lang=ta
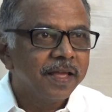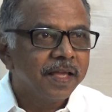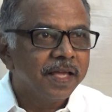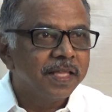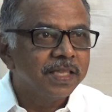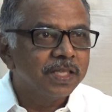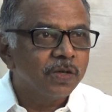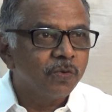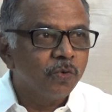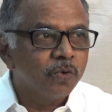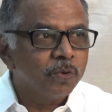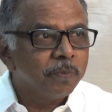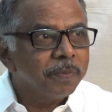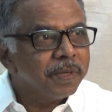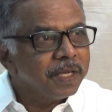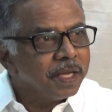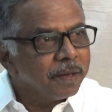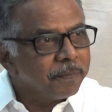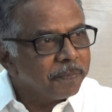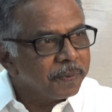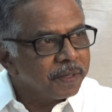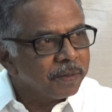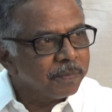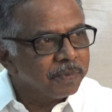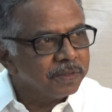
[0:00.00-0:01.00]
இந்த உண்மை
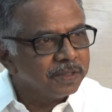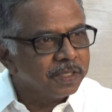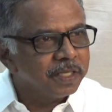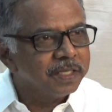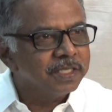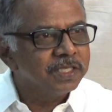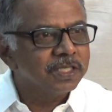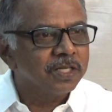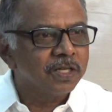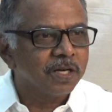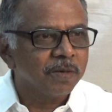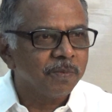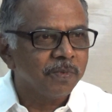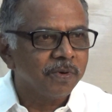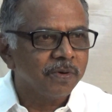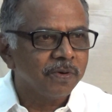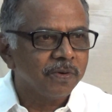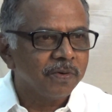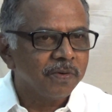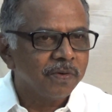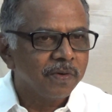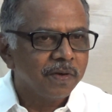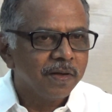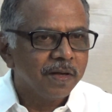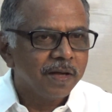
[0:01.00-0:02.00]
எப்போ நம்ம தெரிஞ்சுக்கிறோமோ
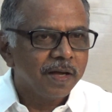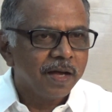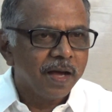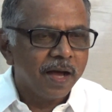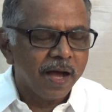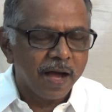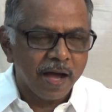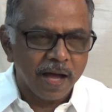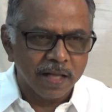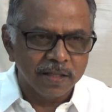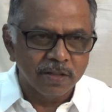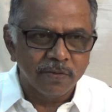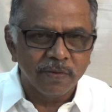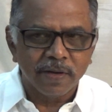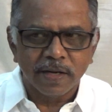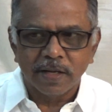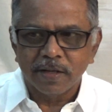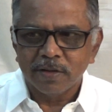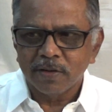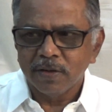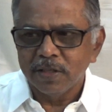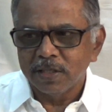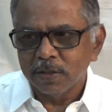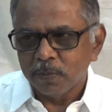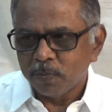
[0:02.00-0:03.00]
அது
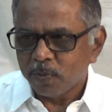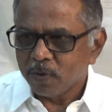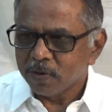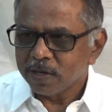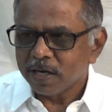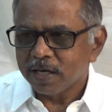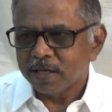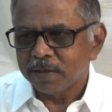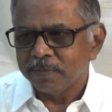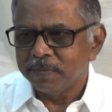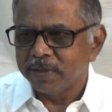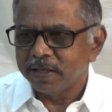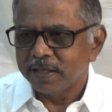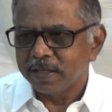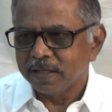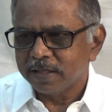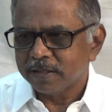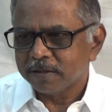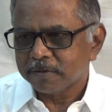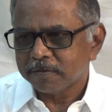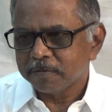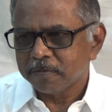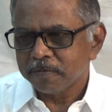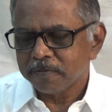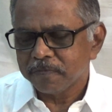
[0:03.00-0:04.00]
வரைக்கும் இந்த போராட்டம் இருக்குது
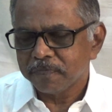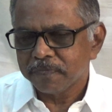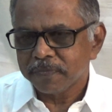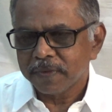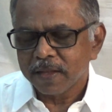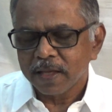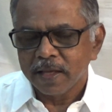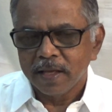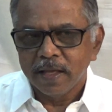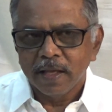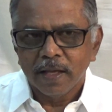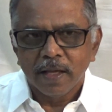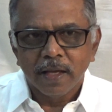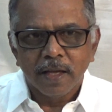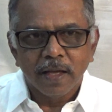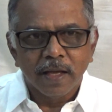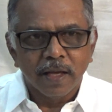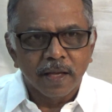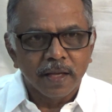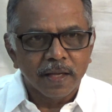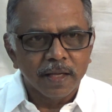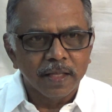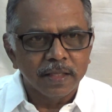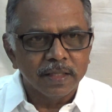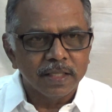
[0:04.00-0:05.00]

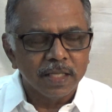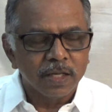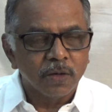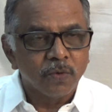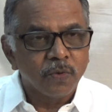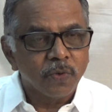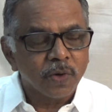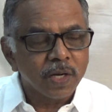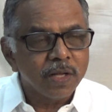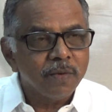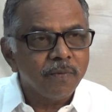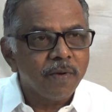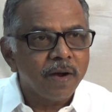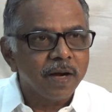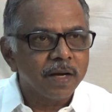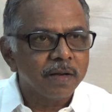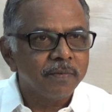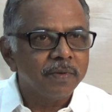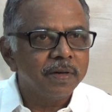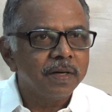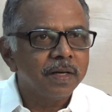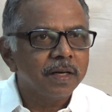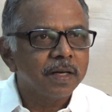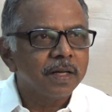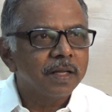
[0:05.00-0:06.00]
இந்த
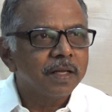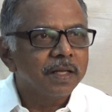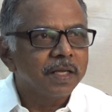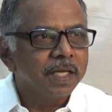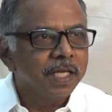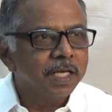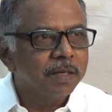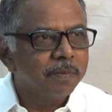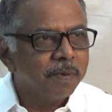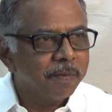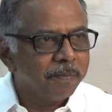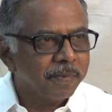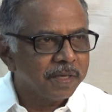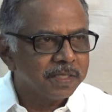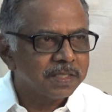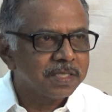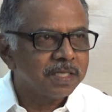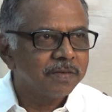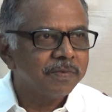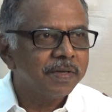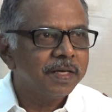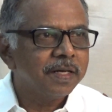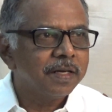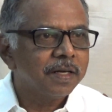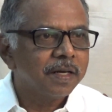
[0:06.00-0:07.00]
குறைவானவன்
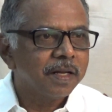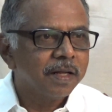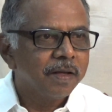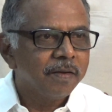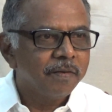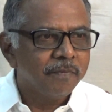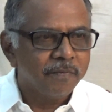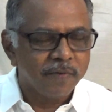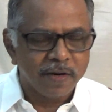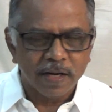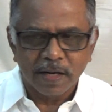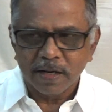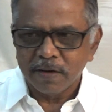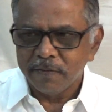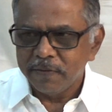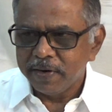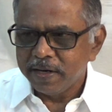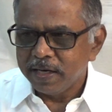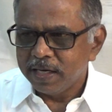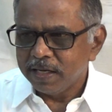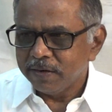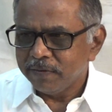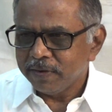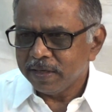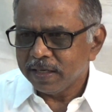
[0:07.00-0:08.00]
இன்பமற்றவன் வளர
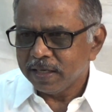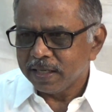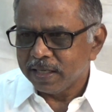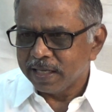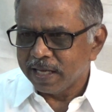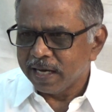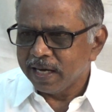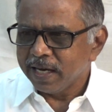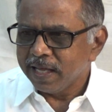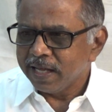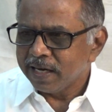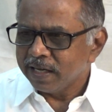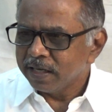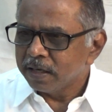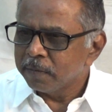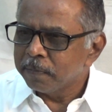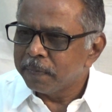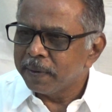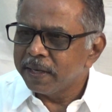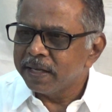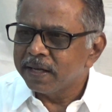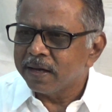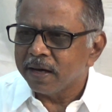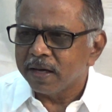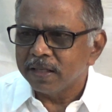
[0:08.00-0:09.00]
வேண்டியவன் என்ன எனக்கு
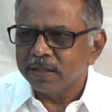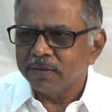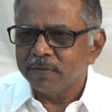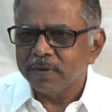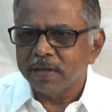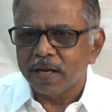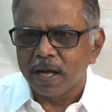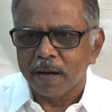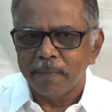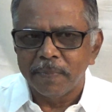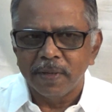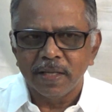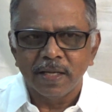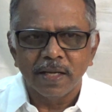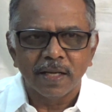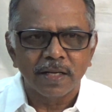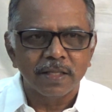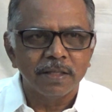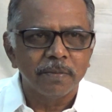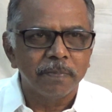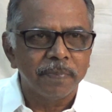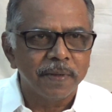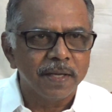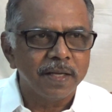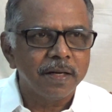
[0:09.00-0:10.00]
பிடிக்காதவன்
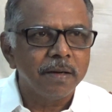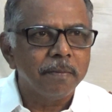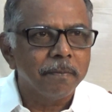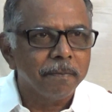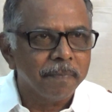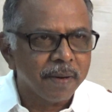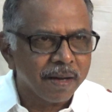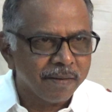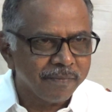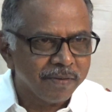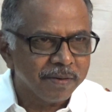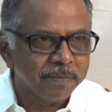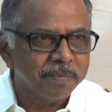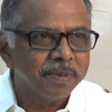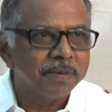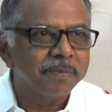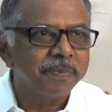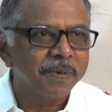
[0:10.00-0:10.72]
அப்படிங்கிறது பேர் பவம்னு